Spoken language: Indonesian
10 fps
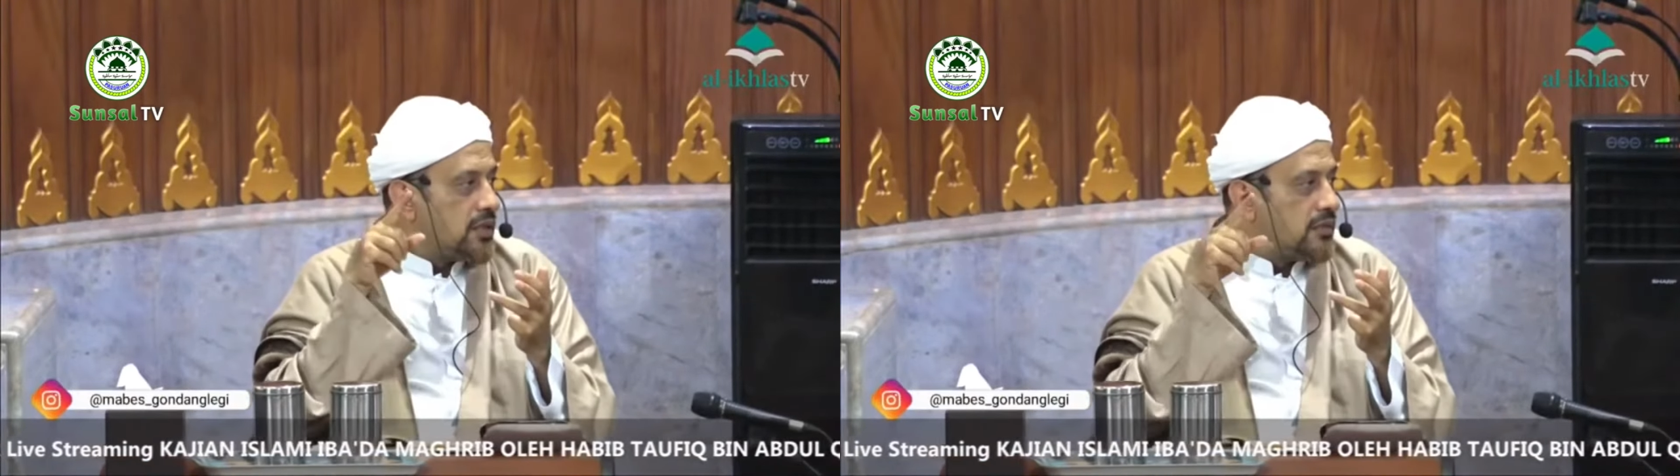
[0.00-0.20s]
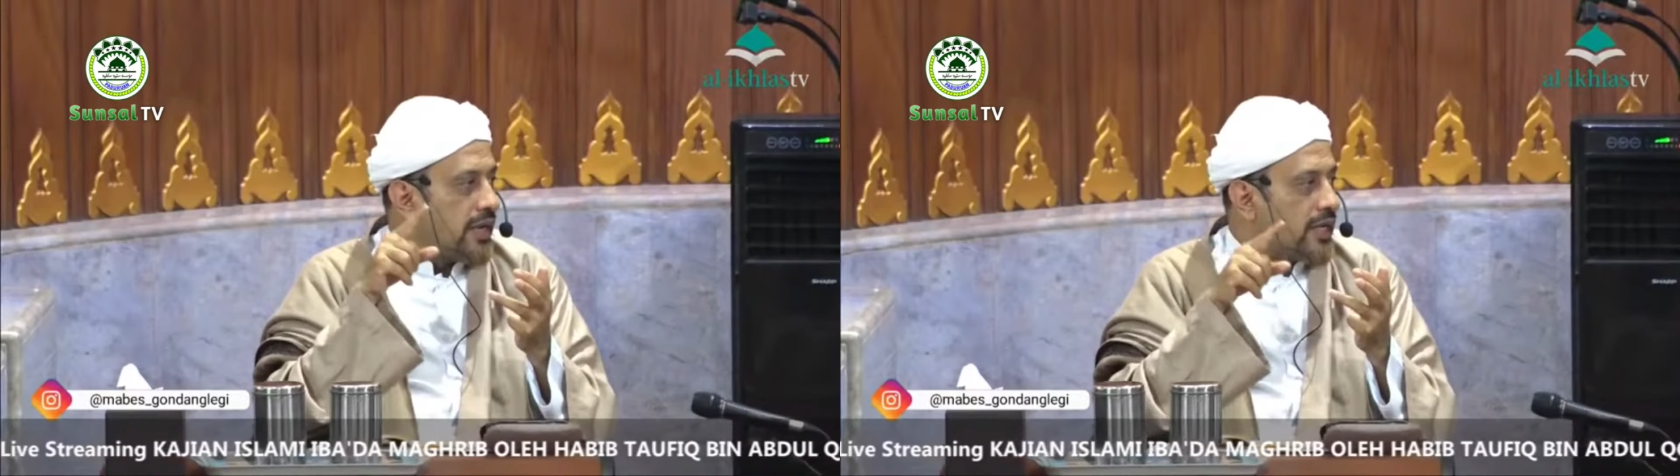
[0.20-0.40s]

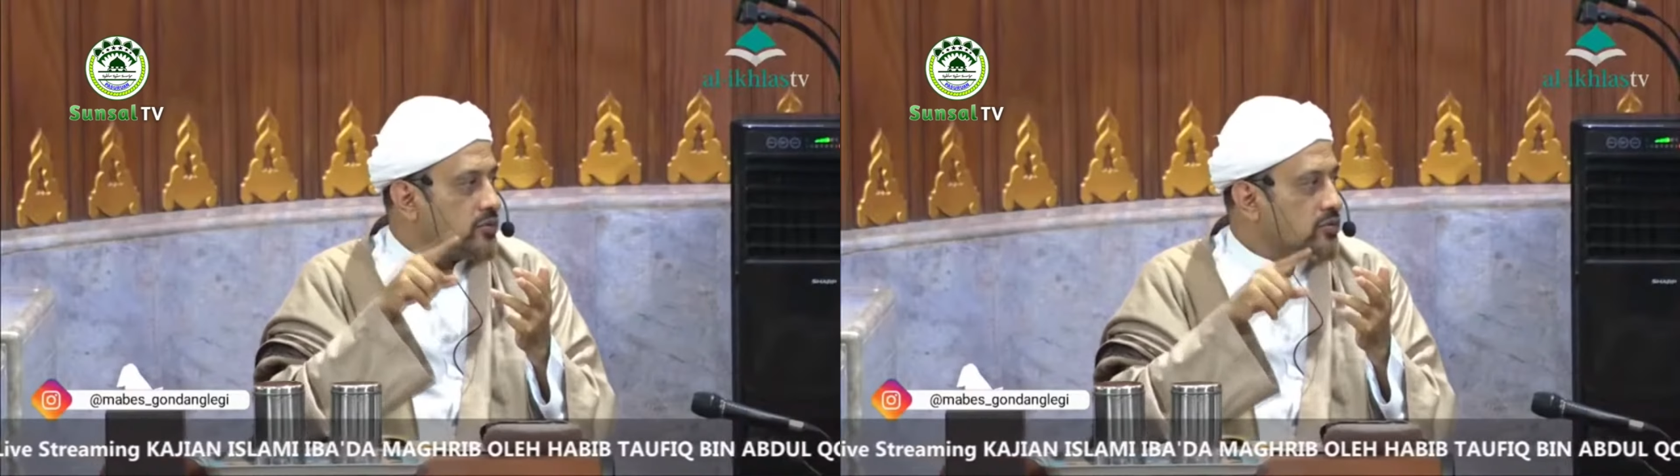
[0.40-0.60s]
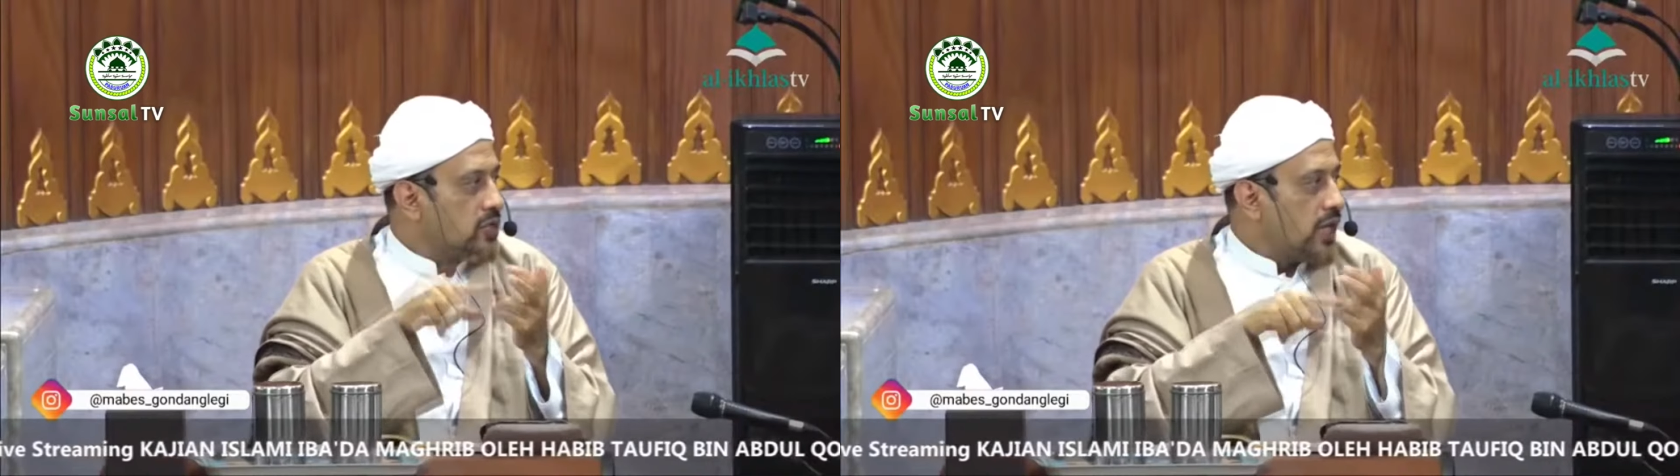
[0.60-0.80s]

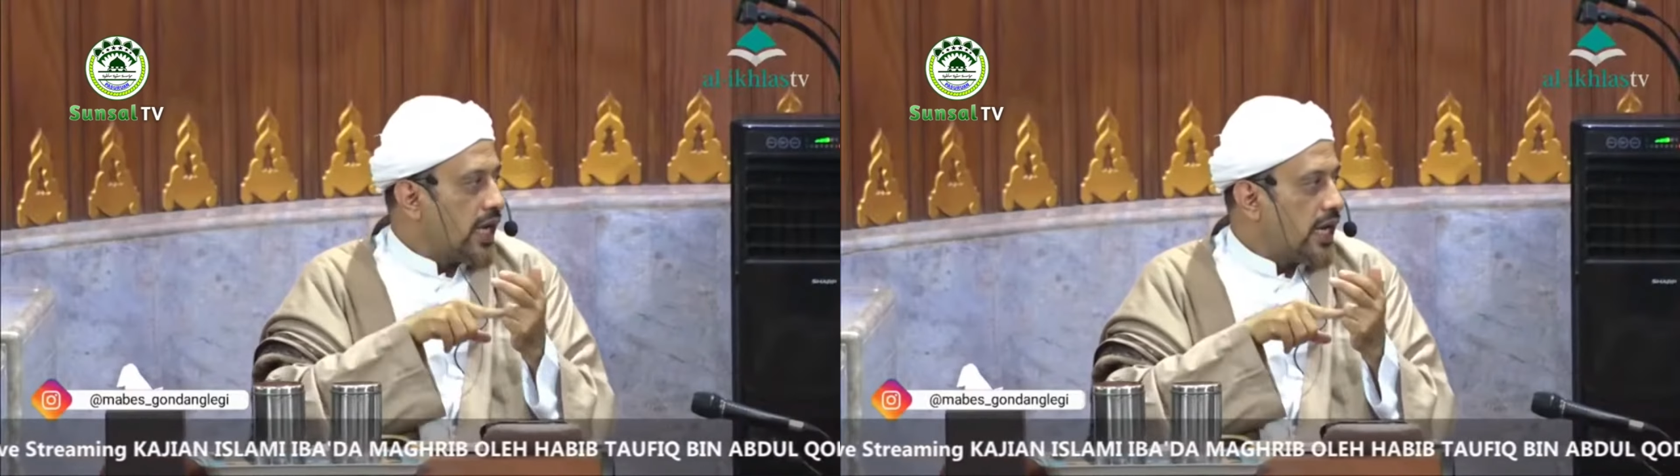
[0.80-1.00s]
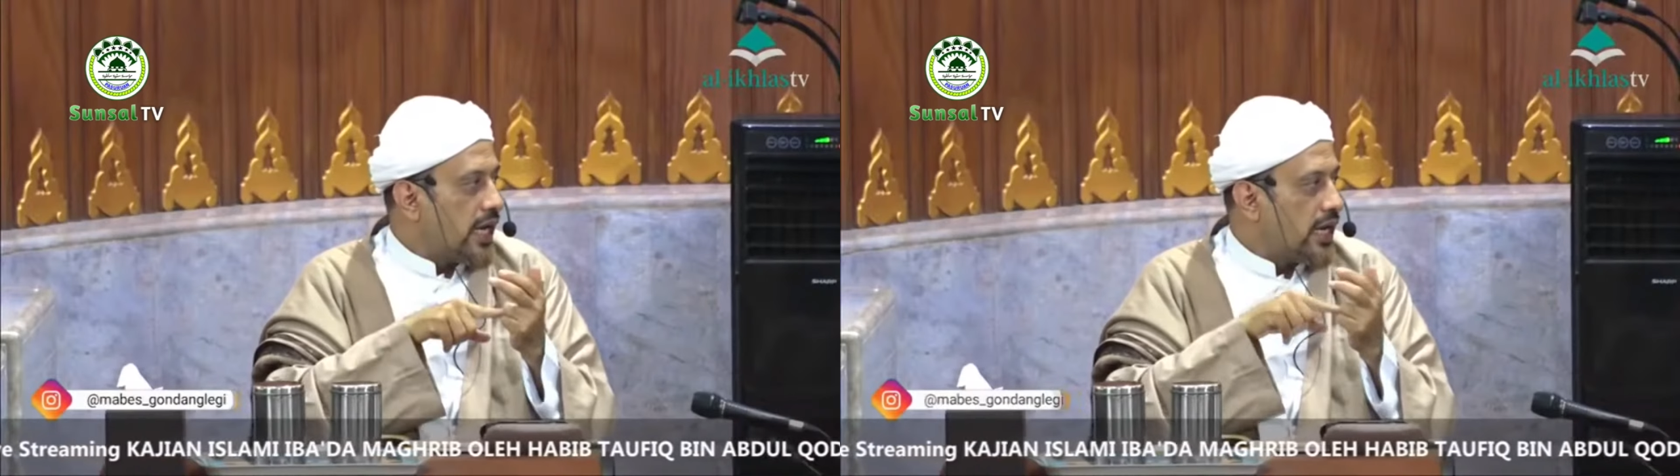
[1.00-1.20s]
timbangan
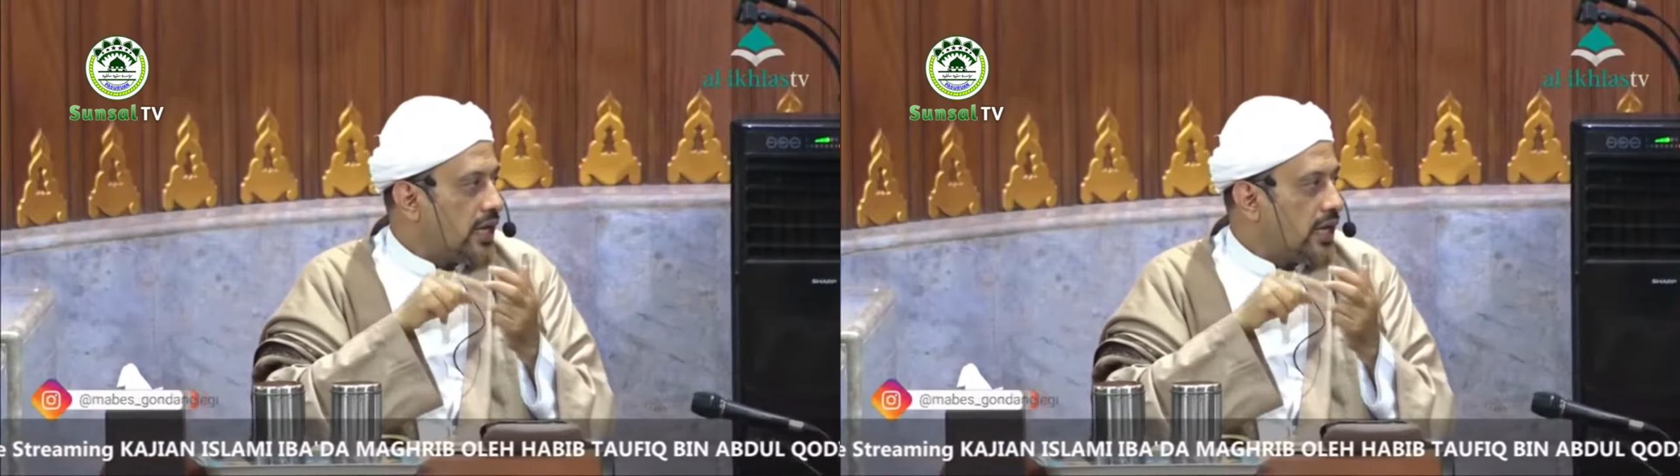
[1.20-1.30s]
gula